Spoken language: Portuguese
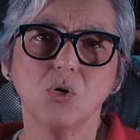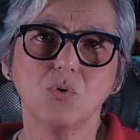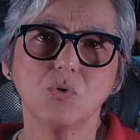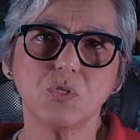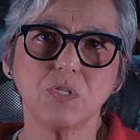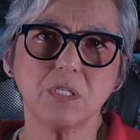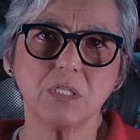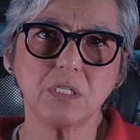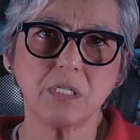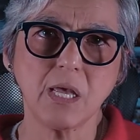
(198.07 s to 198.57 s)
Os
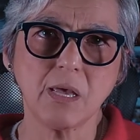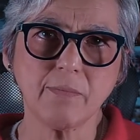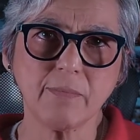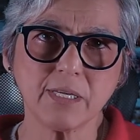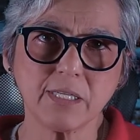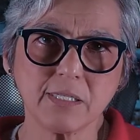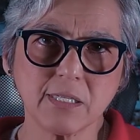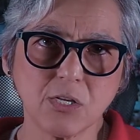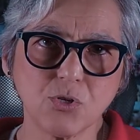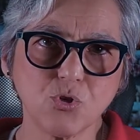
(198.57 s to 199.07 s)

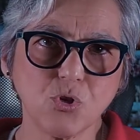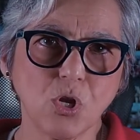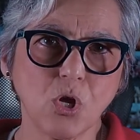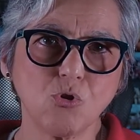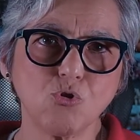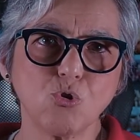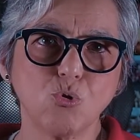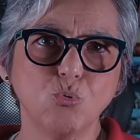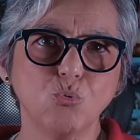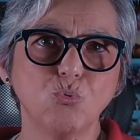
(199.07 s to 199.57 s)
sistemas nacional
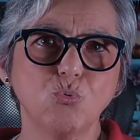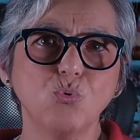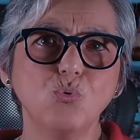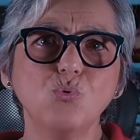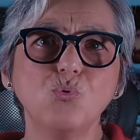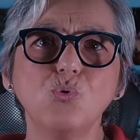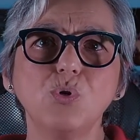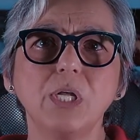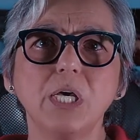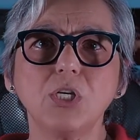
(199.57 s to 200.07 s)
de
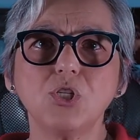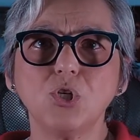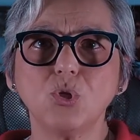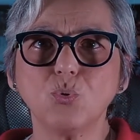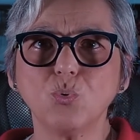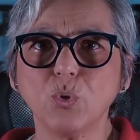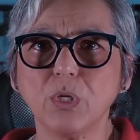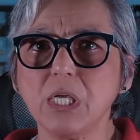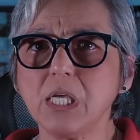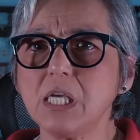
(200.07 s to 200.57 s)
cultura, de
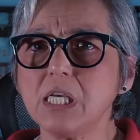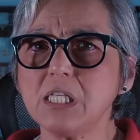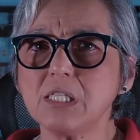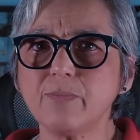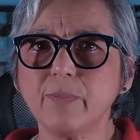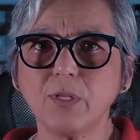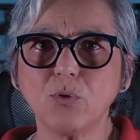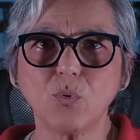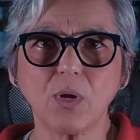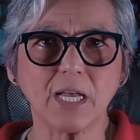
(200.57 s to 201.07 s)

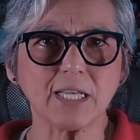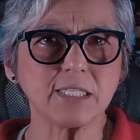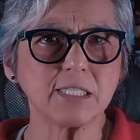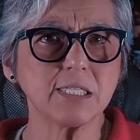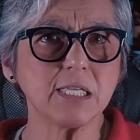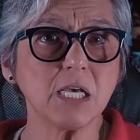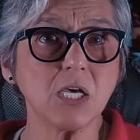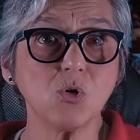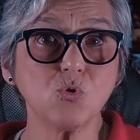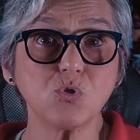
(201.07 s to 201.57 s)
turismo,
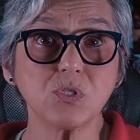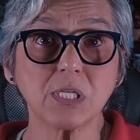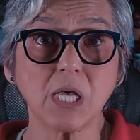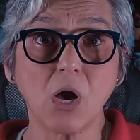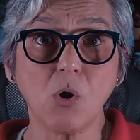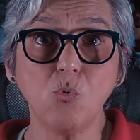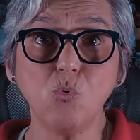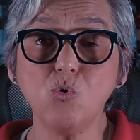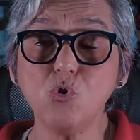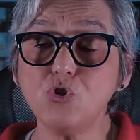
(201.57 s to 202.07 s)
educação,
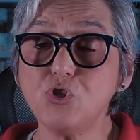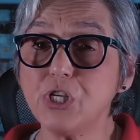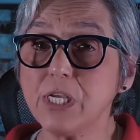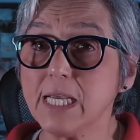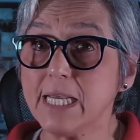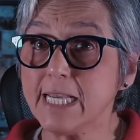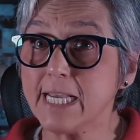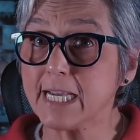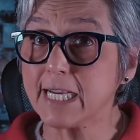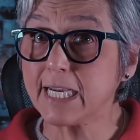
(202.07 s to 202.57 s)
saúde,
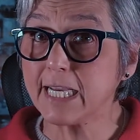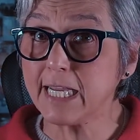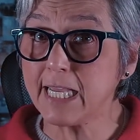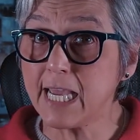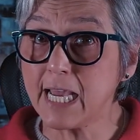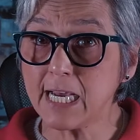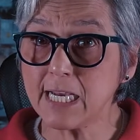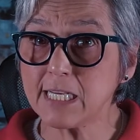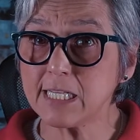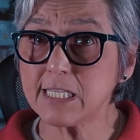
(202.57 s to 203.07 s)

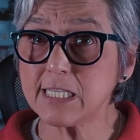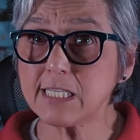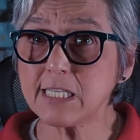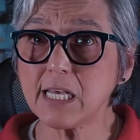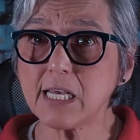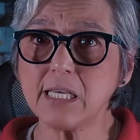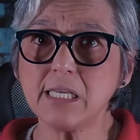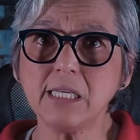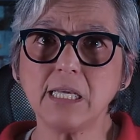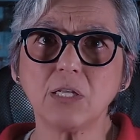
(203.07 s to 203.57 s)

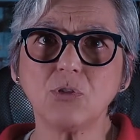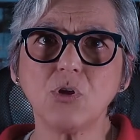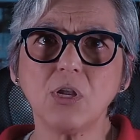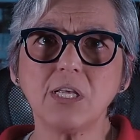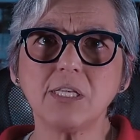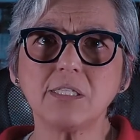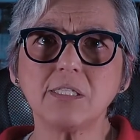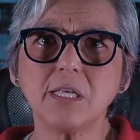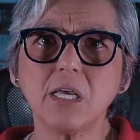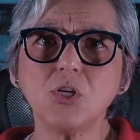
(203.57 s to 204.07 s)
criança e
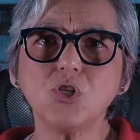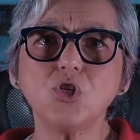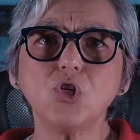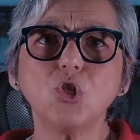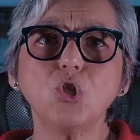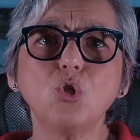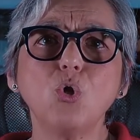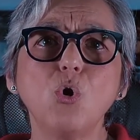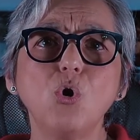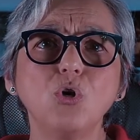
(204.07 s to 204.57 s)
adolescente,
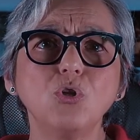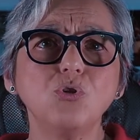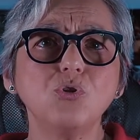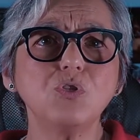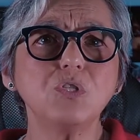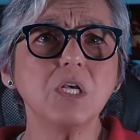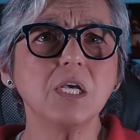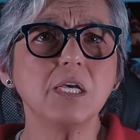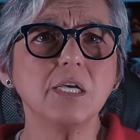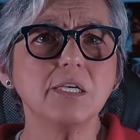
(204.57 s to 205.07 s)

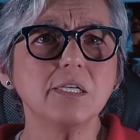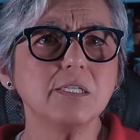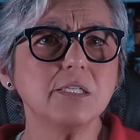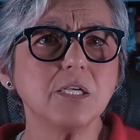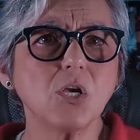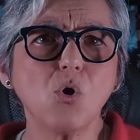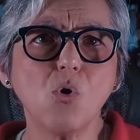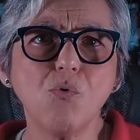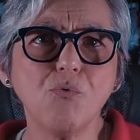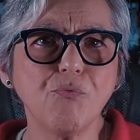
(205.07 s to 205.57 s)
todos
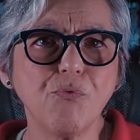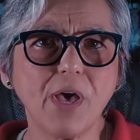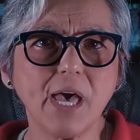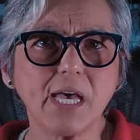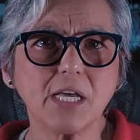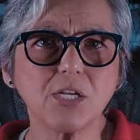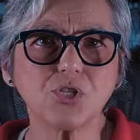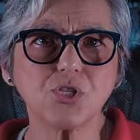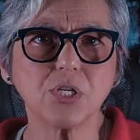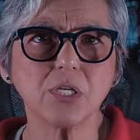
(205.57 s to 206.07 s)
se
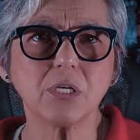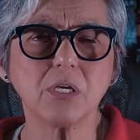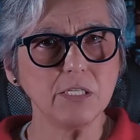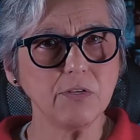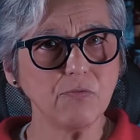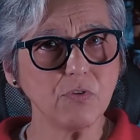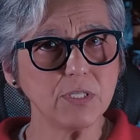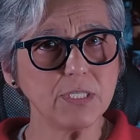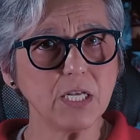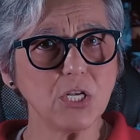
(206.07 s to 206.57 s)
convergem. Se
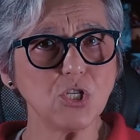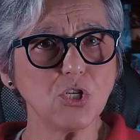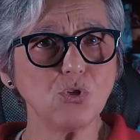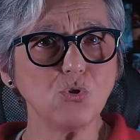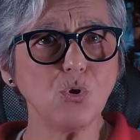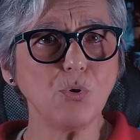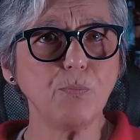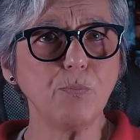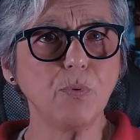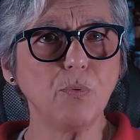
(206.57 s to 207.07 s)
você é
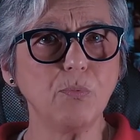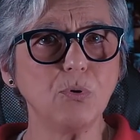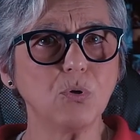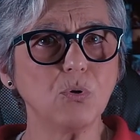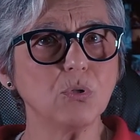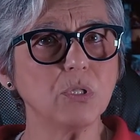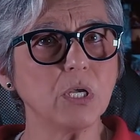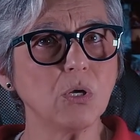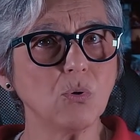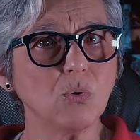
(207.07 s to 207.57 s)
gestor público
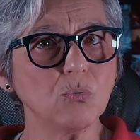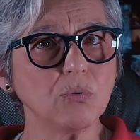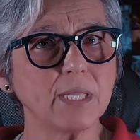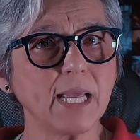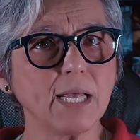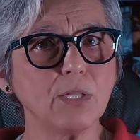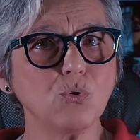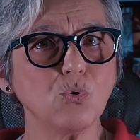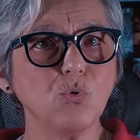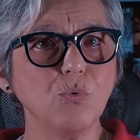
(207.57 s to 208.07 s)
ou tem
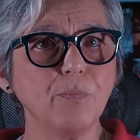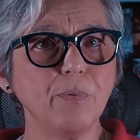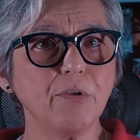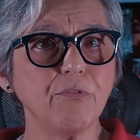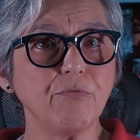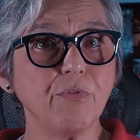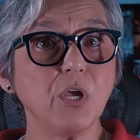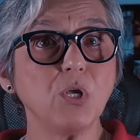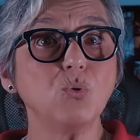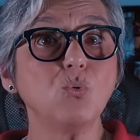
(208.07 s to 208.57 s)
contato com o
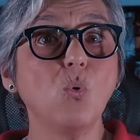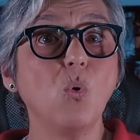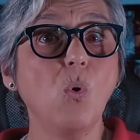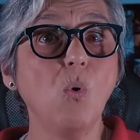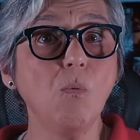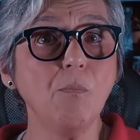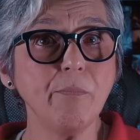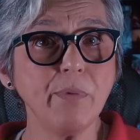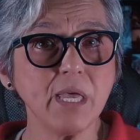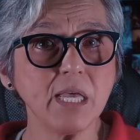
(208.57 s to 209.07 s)
prefeito
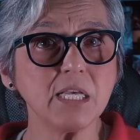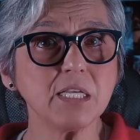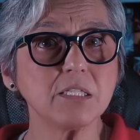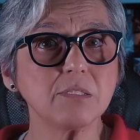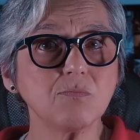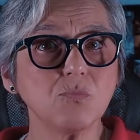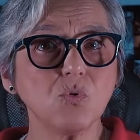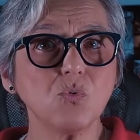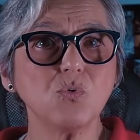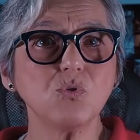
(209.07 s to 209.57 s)
ou
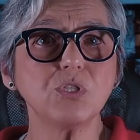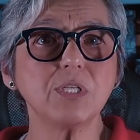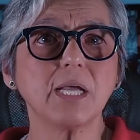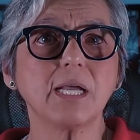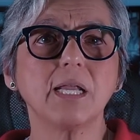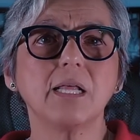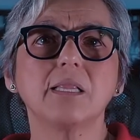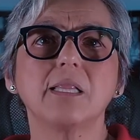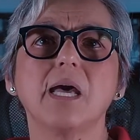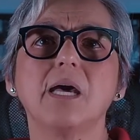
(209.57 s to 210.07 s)
mesmo os
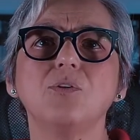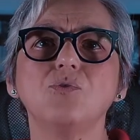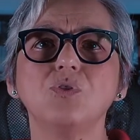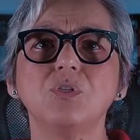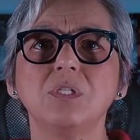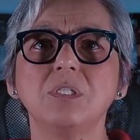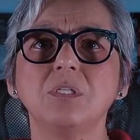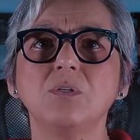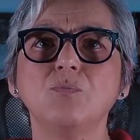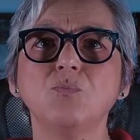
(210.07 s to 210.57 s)
secretários de
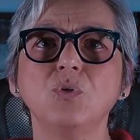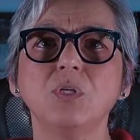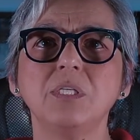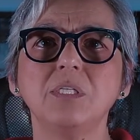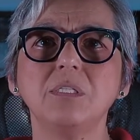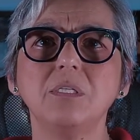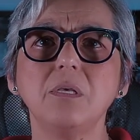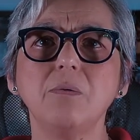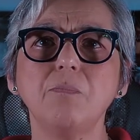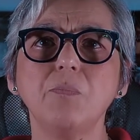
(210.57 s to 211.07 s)
seu
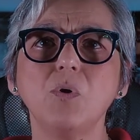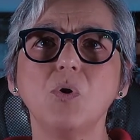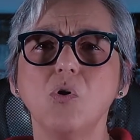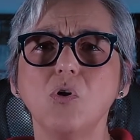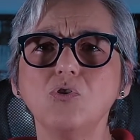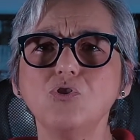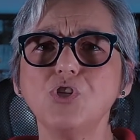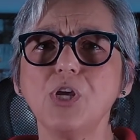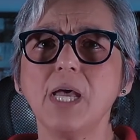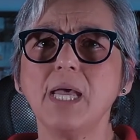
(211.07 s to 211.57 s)
município,
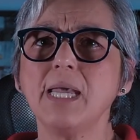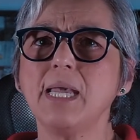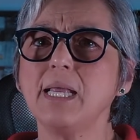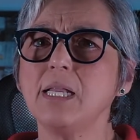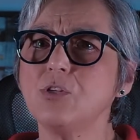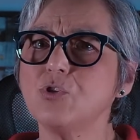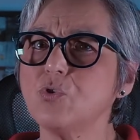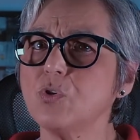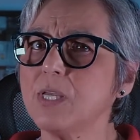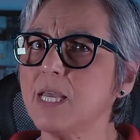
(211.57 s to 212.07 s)
conte a
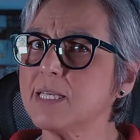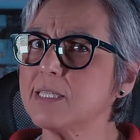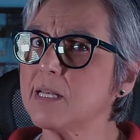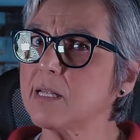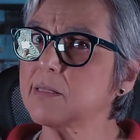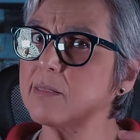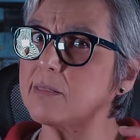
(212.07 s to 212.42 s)
eles o que essa